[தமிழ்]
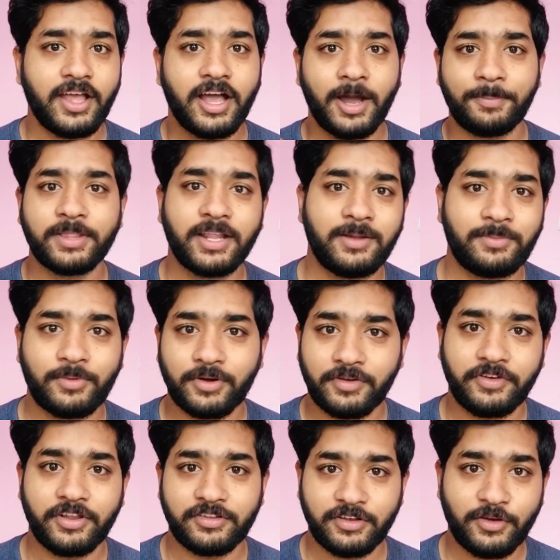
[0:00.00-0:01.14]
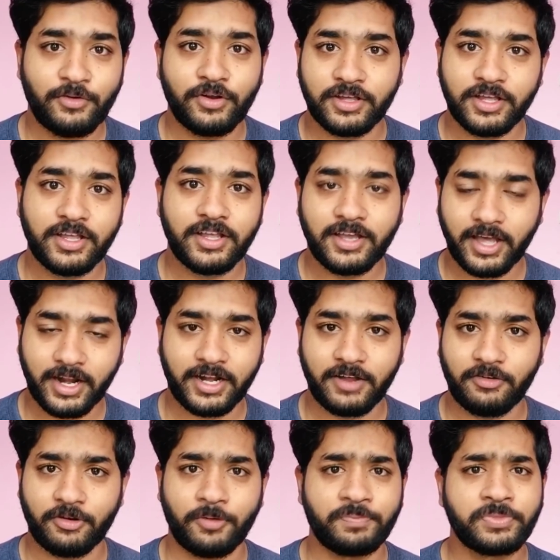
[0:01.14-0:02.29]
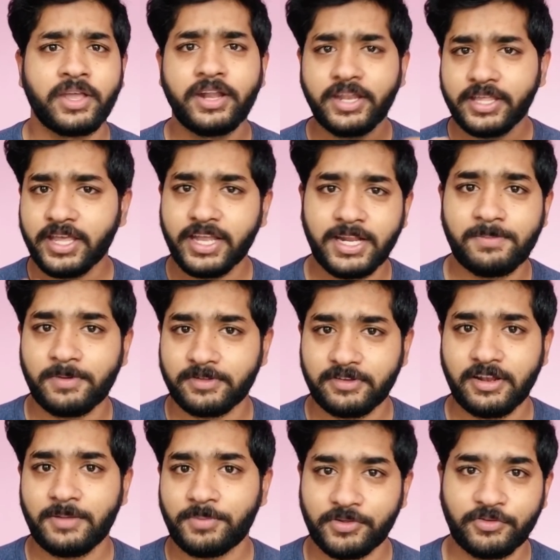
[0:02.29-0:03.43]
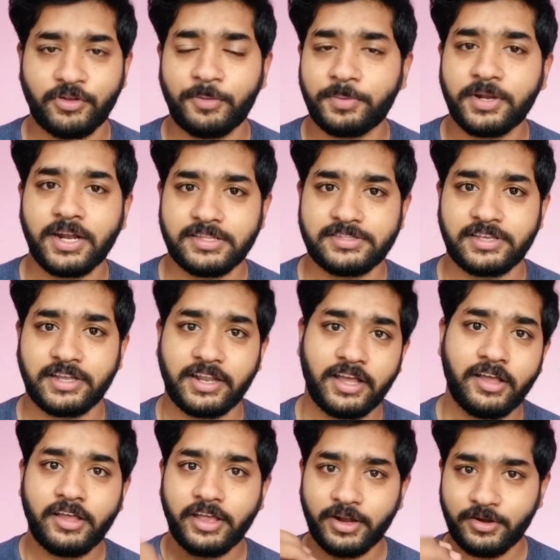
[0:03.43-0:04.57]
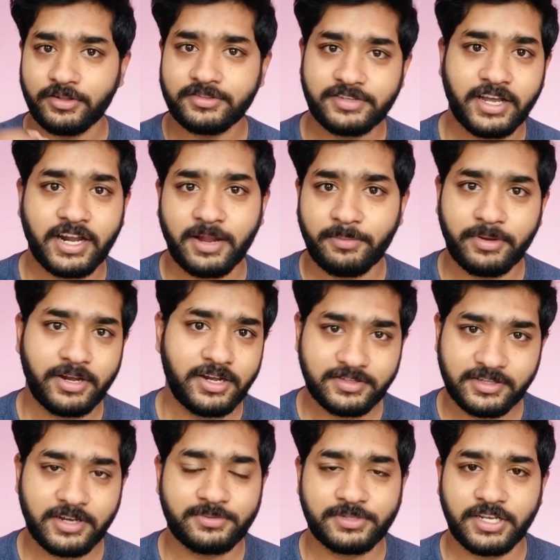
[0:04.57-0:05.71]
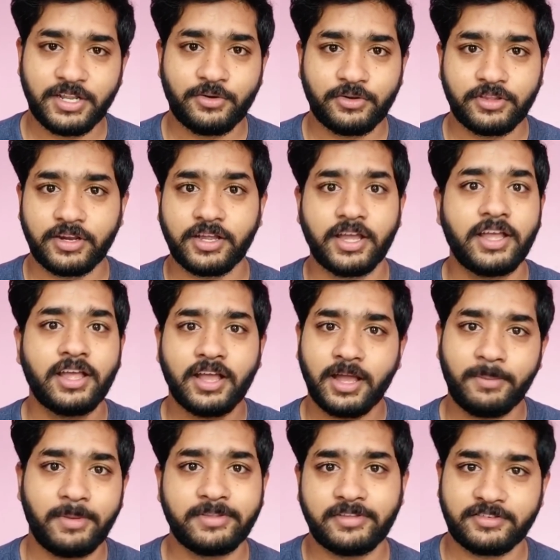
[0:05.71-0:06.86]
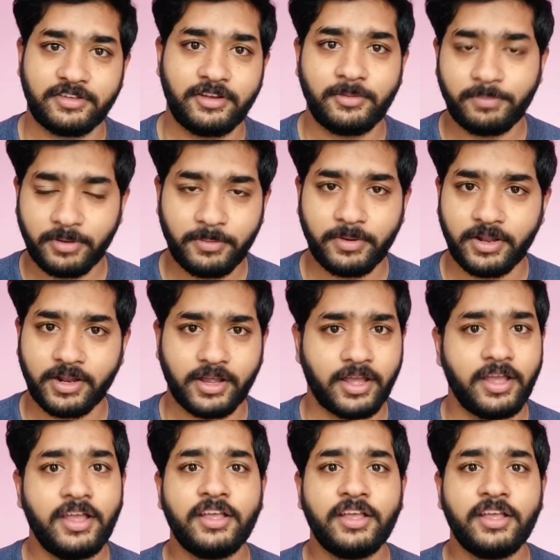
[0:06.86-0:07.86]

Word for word: அப்போ தான் நான் போடுற வீடியோஸ்லாம் உங்களுக்கு கரெக்டாக வரும் நீங்கள் கிட்ட பர்சனலாக பேசணும் அப்படின்னு நினச்சிங்கன்னா என்னோட இன்ஸ்டாகிராம் ஐடி டிஸ்கிரிப்ஷன்லேயும் கொடுத்துருக்கேன் கமெண்ட் செக்ஷன்லையும் பின் பண்ணியிருக்கேன்